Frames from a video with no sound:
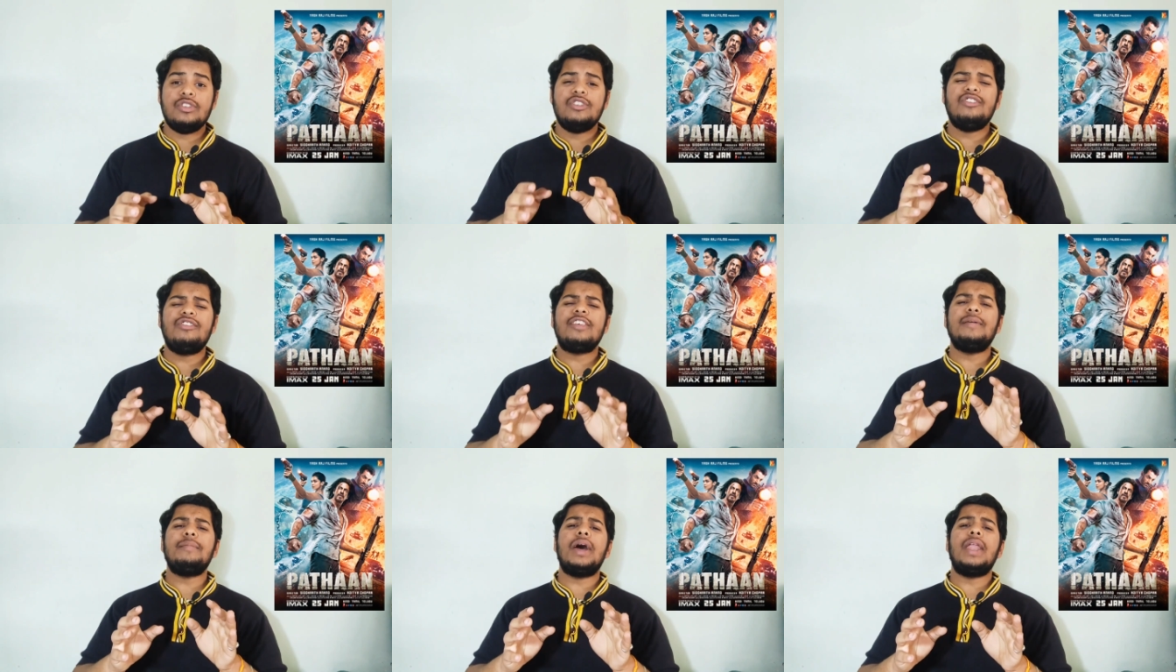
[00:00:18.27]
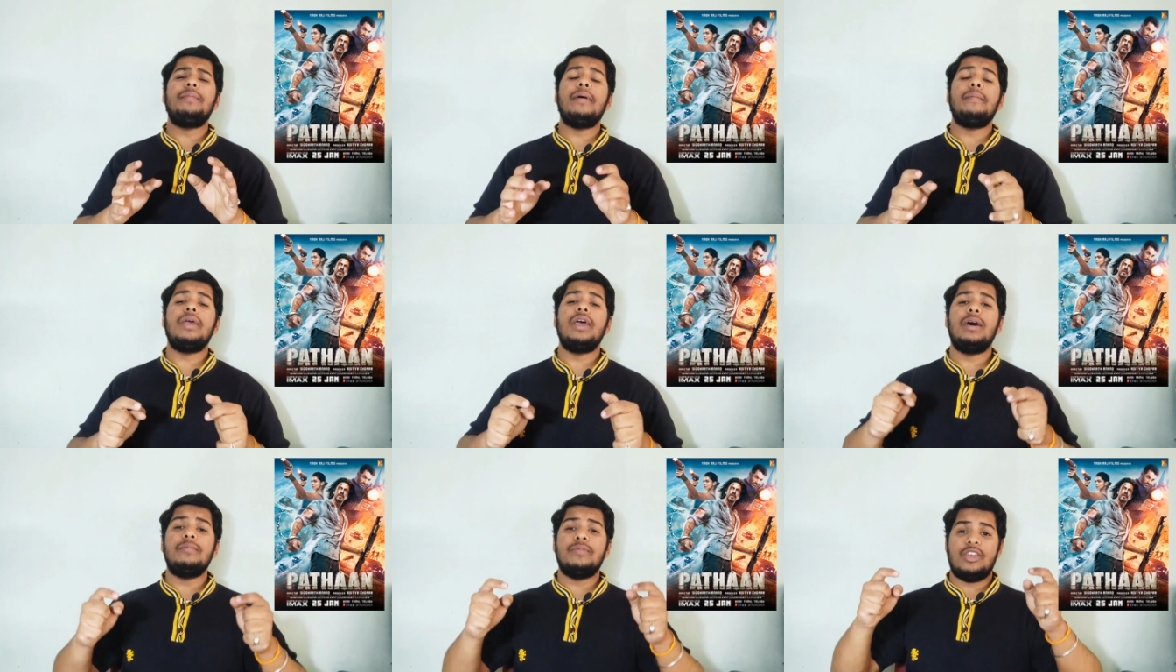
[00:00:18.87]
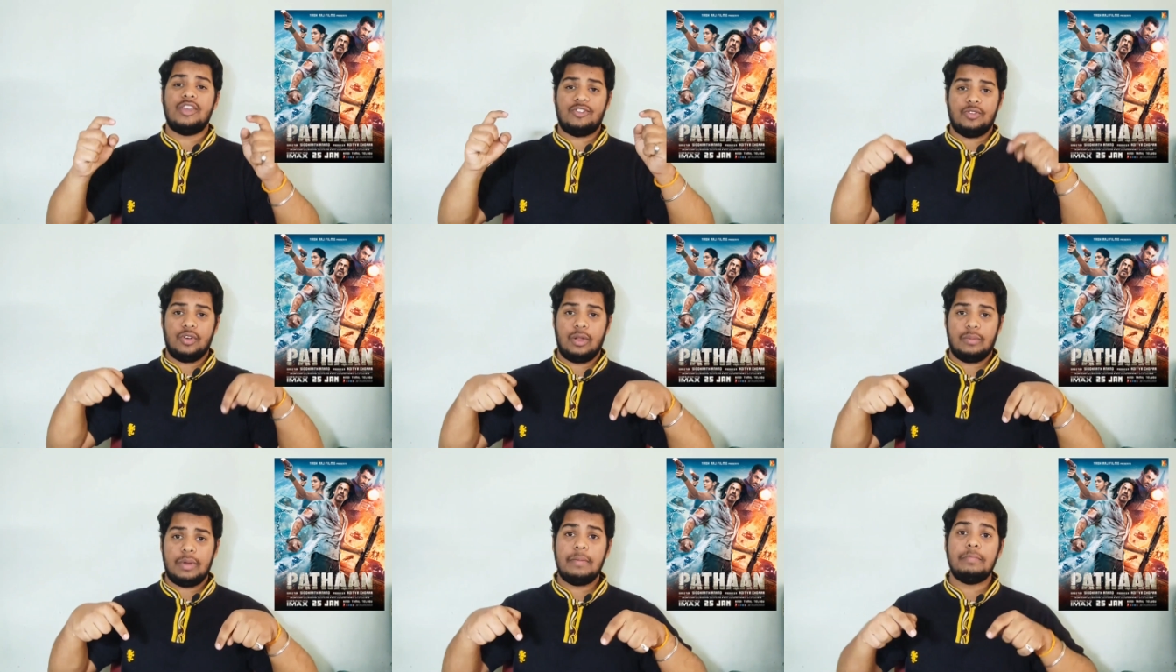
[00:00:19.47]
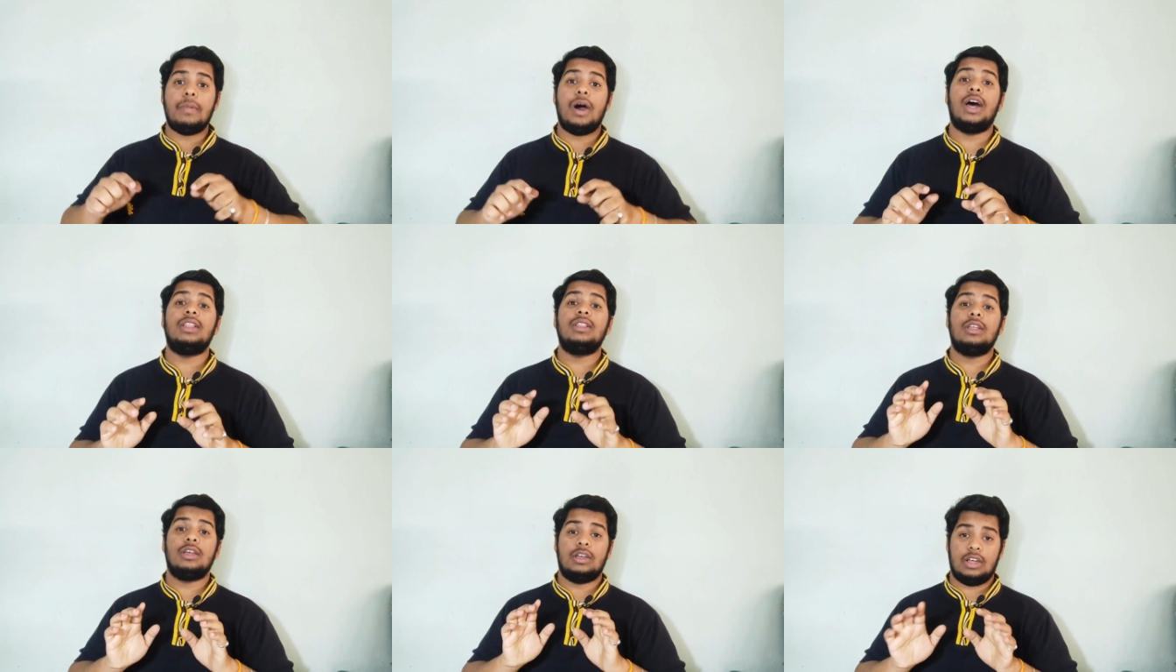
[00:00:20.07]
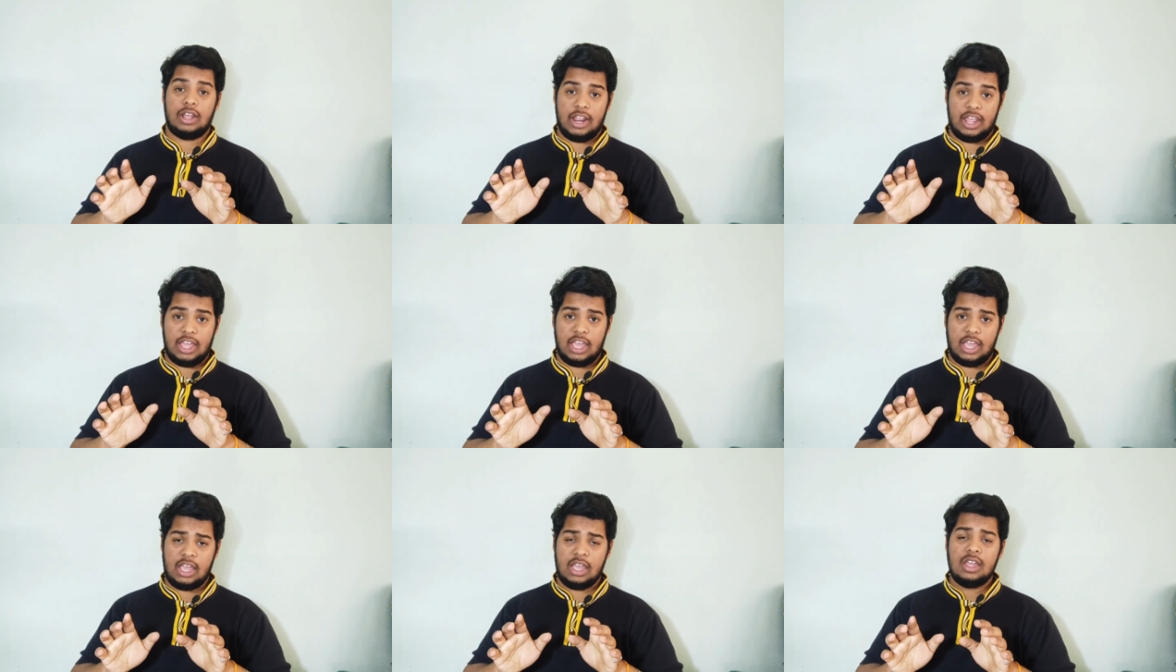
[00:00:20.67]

जिसके बारे में भी हम इस वीडियो में बात करेंगे